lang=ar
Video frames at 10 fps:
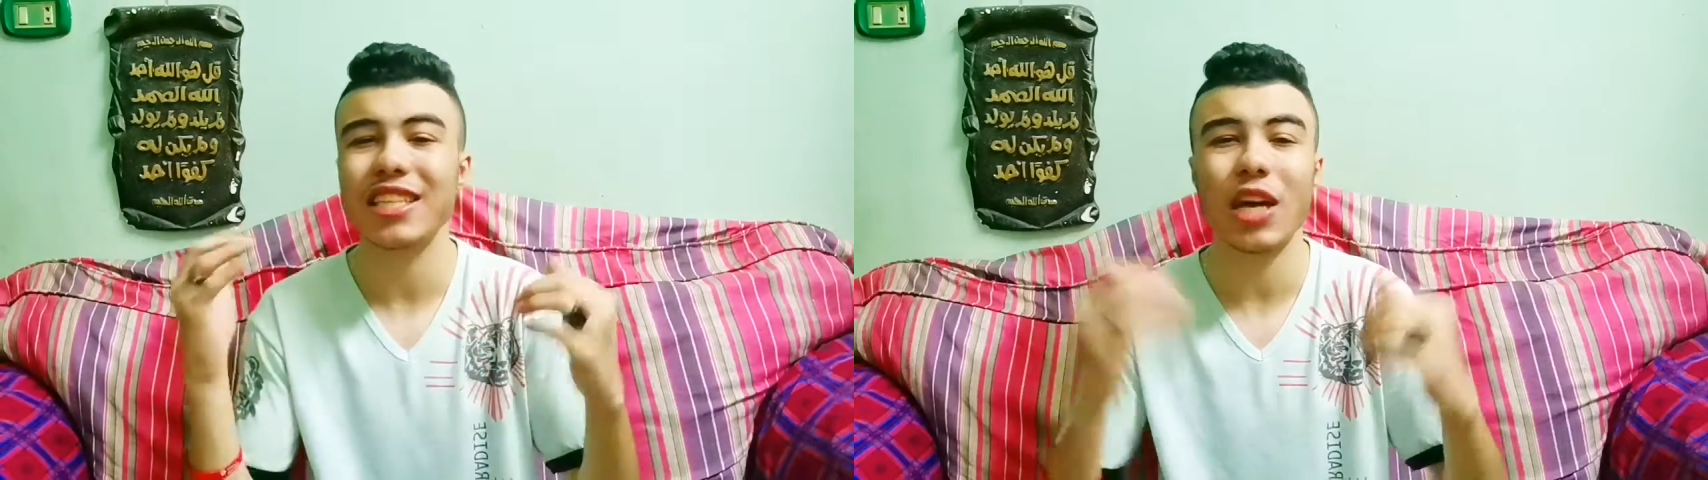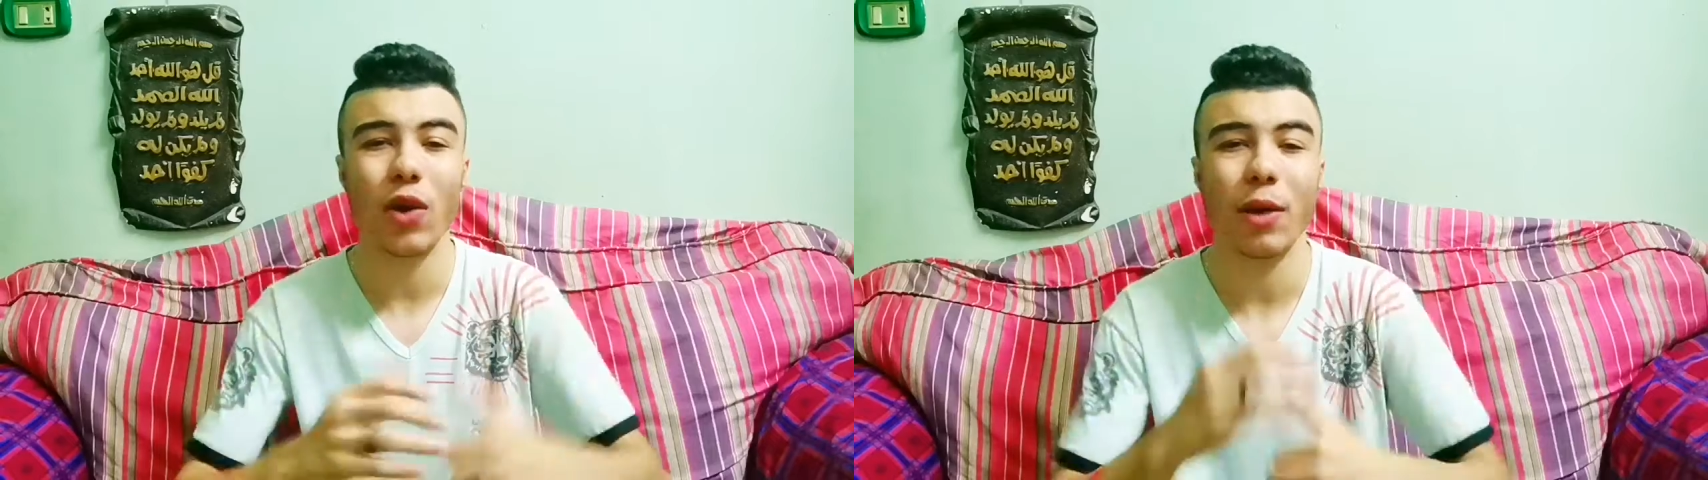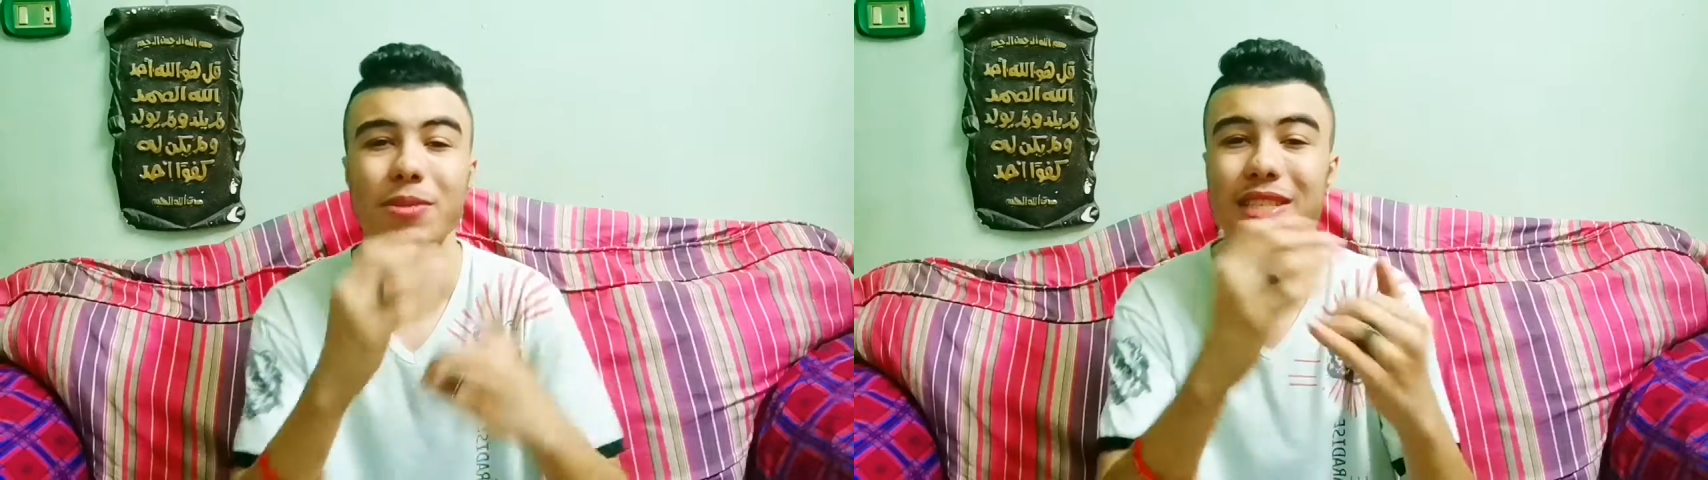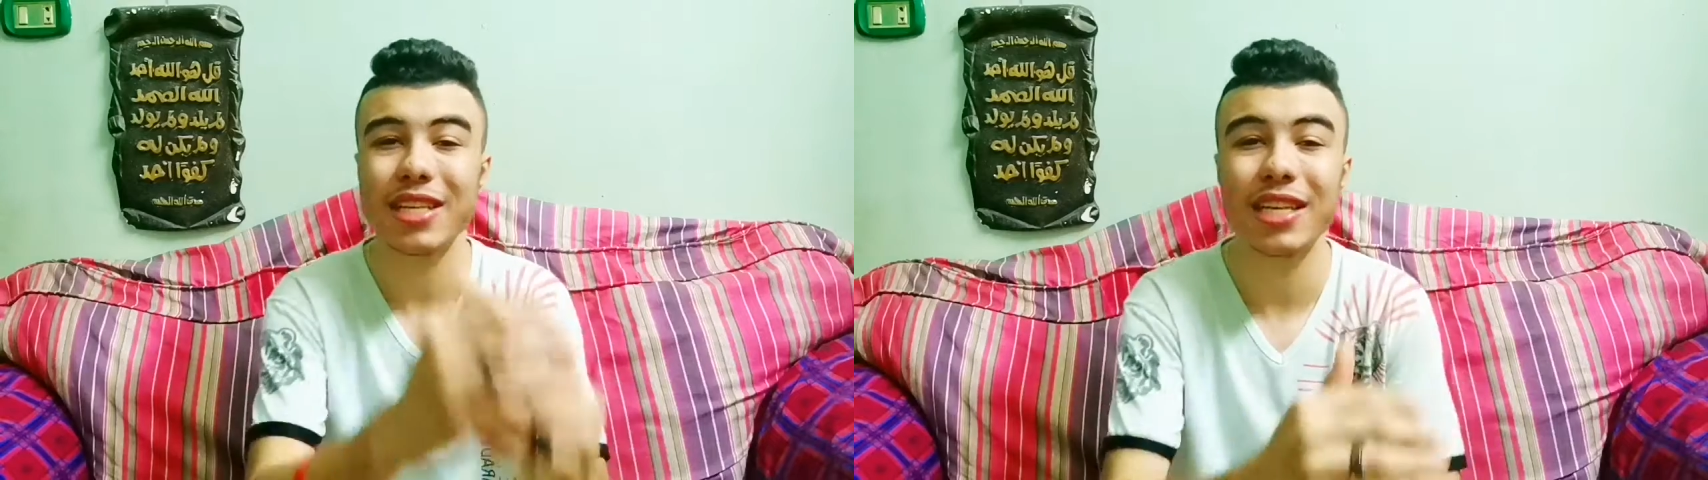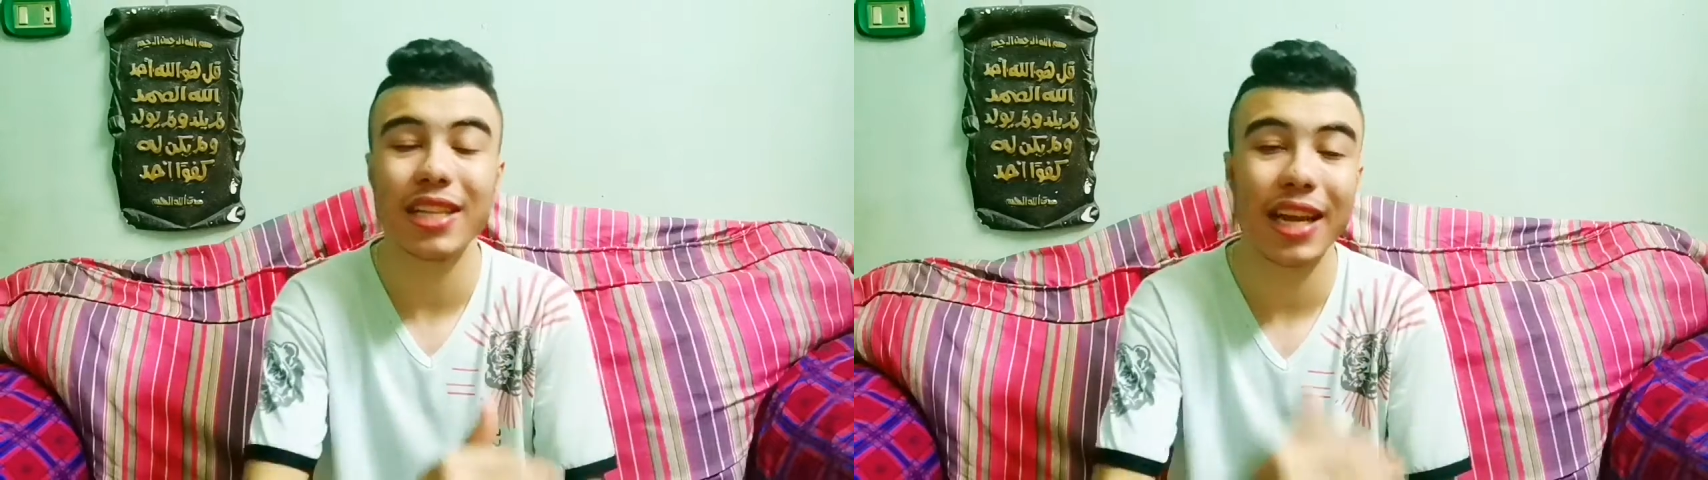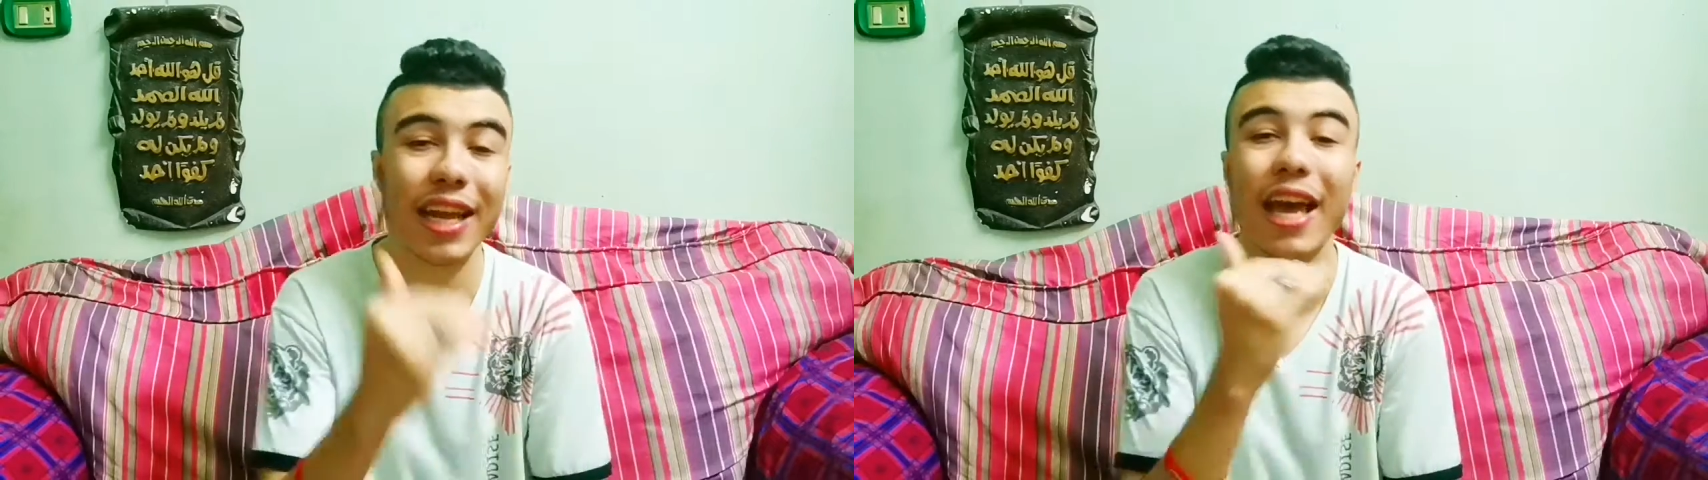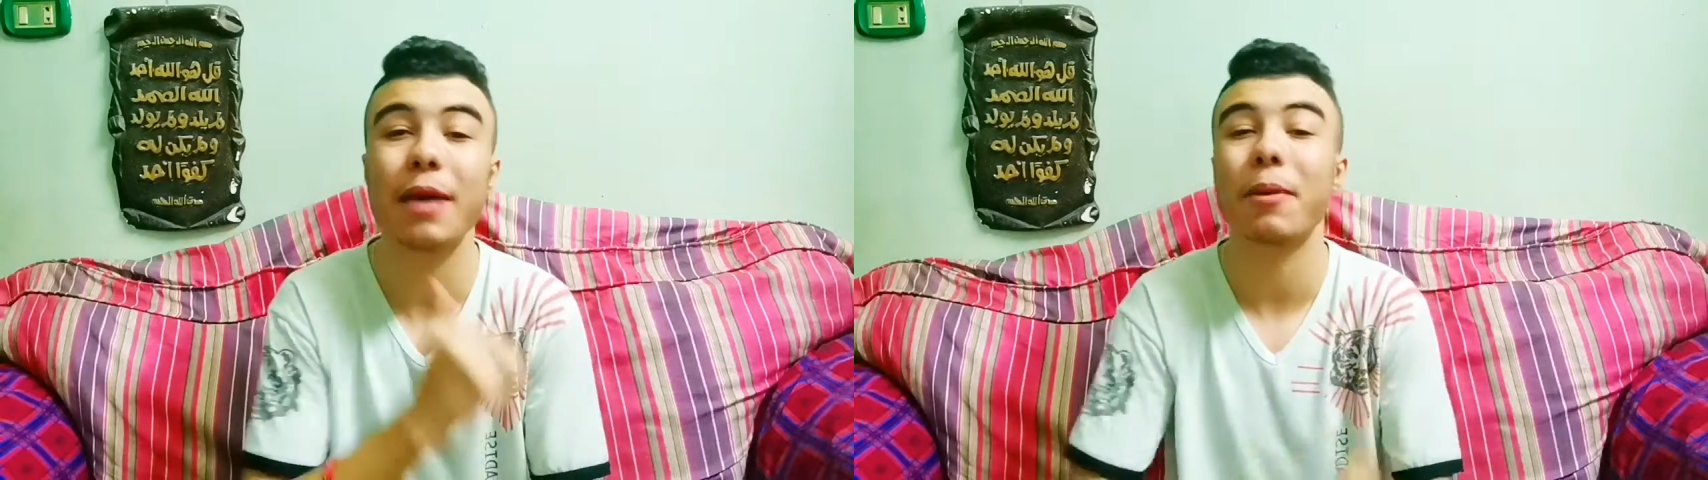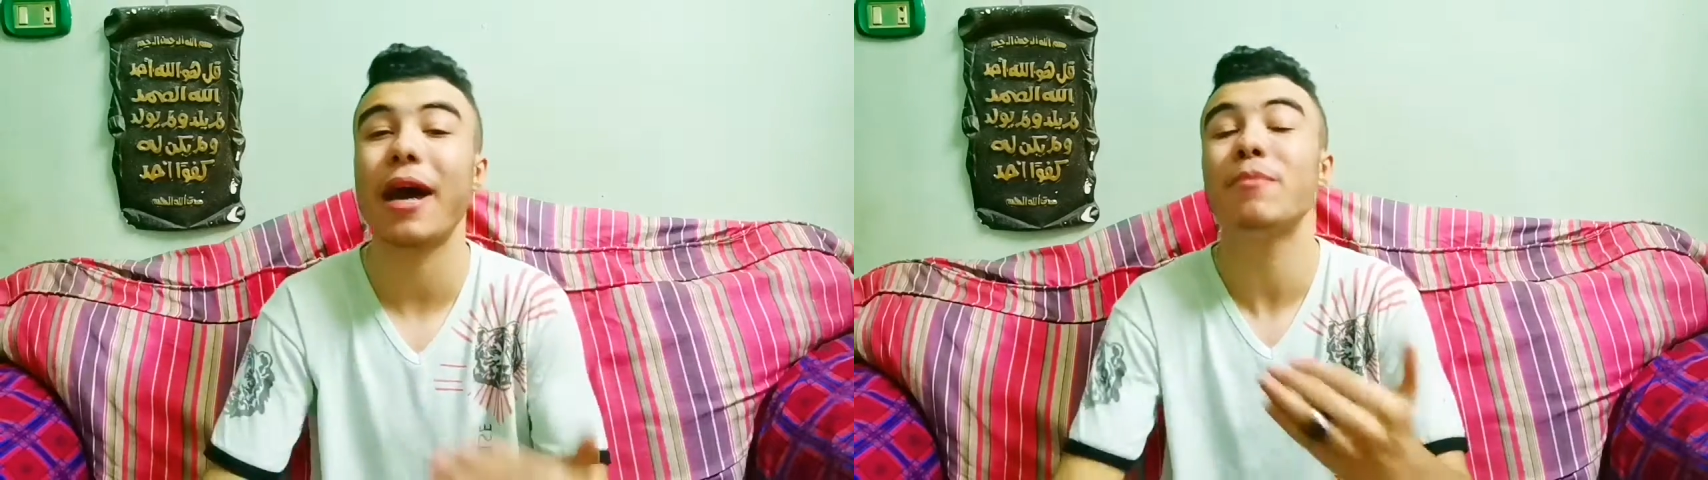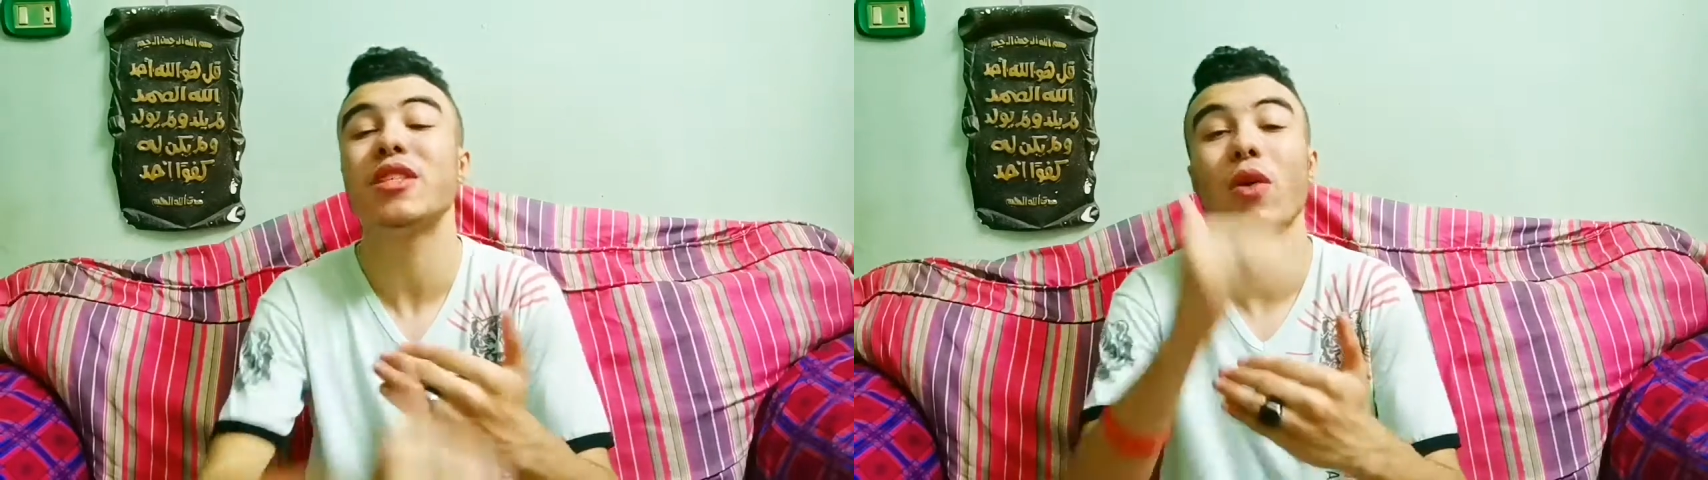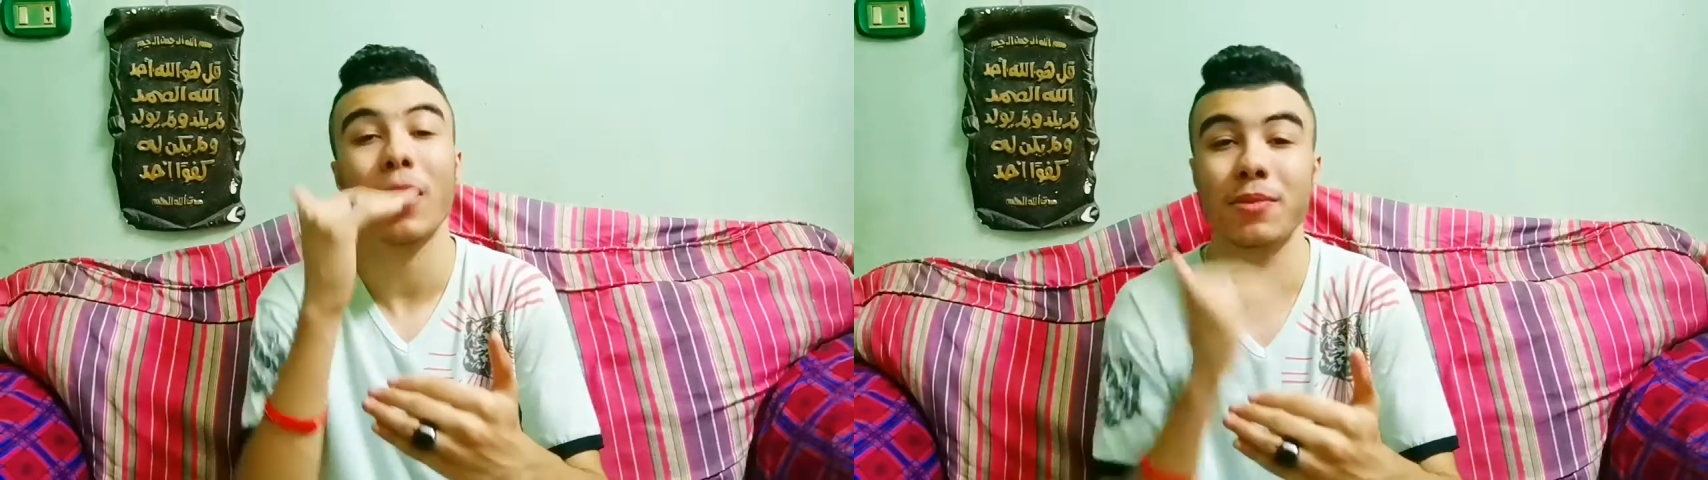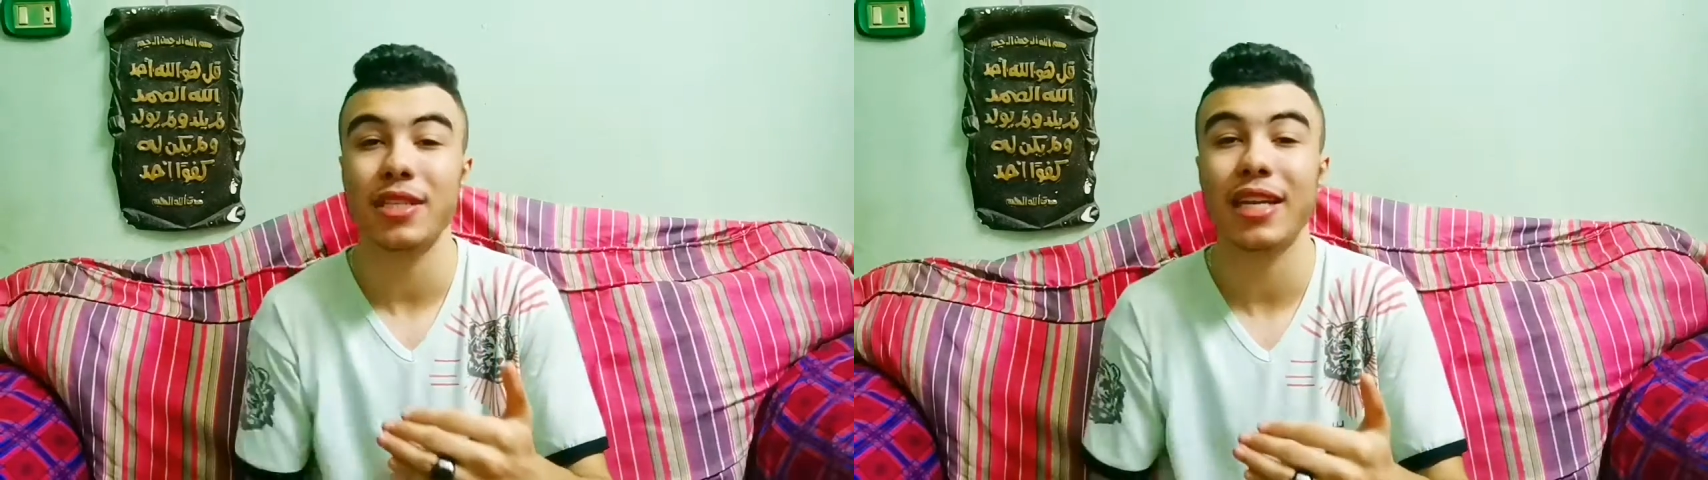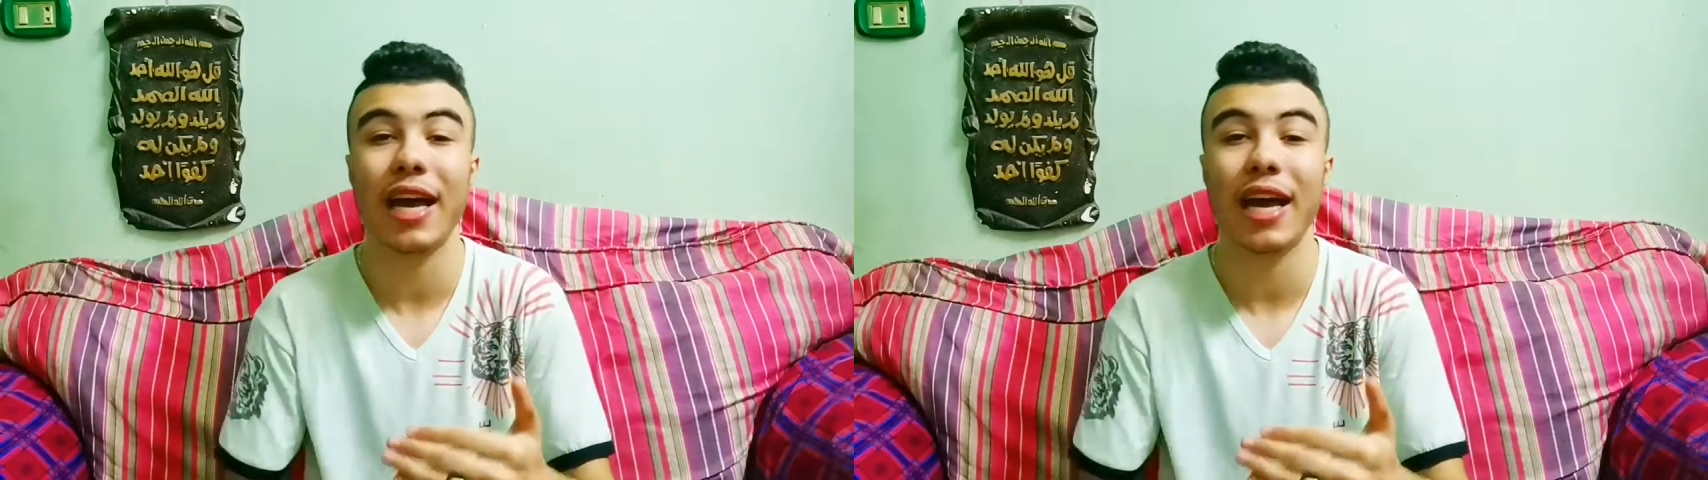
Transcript: 59 انا جايب 55